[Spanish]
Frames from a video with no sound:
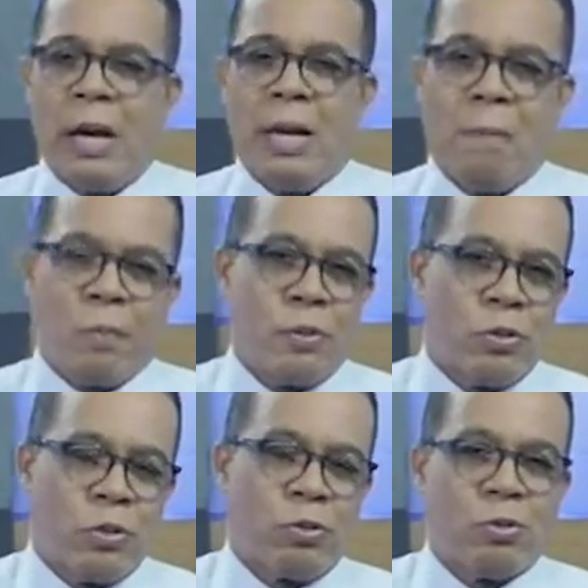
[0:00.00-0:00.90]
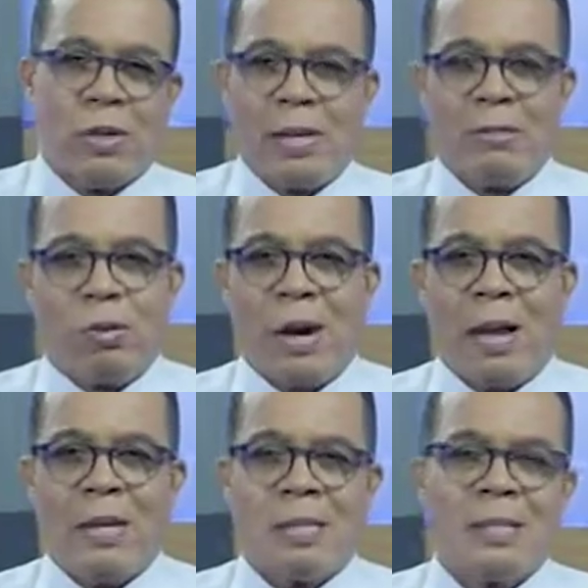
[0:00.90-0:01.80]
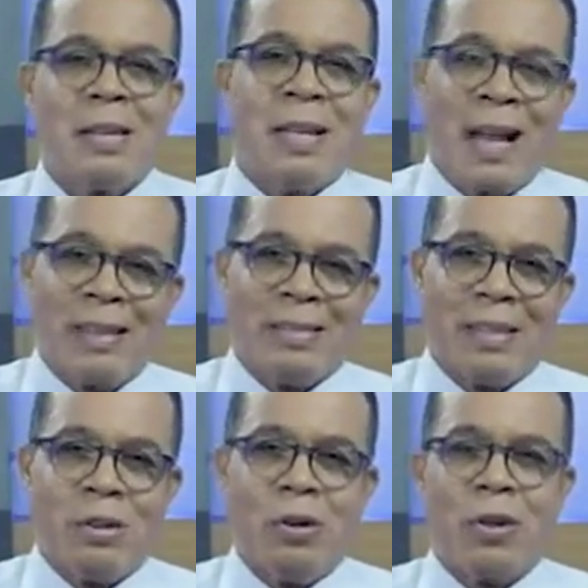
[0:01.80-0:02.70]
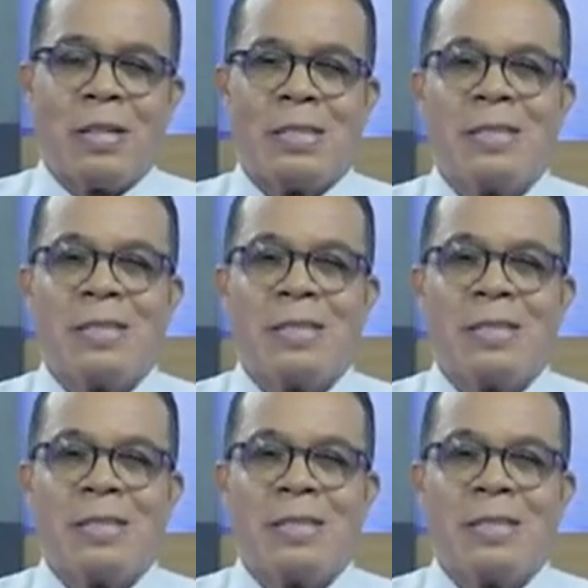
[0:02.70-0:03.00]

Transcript: en procesos electorales anteriores,